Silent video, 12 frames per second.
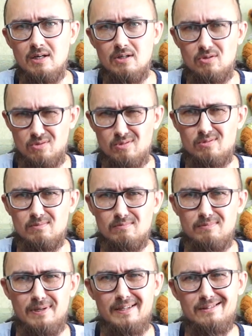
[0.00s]
Но,
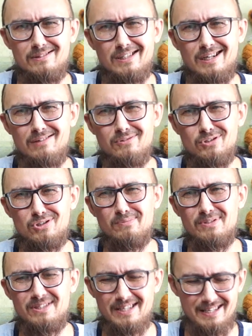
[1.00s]
блин, все равно,
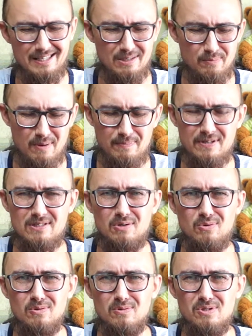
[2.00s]
чтобы, знаете, не попасть в
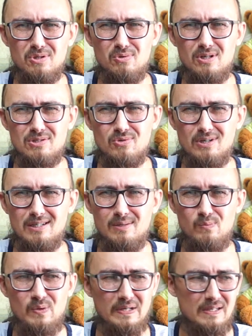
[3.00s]
такую ситуацию,
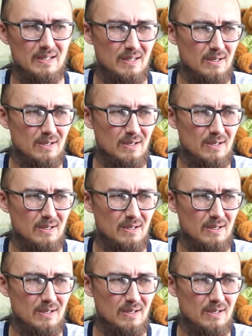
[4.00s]
когда, блядь,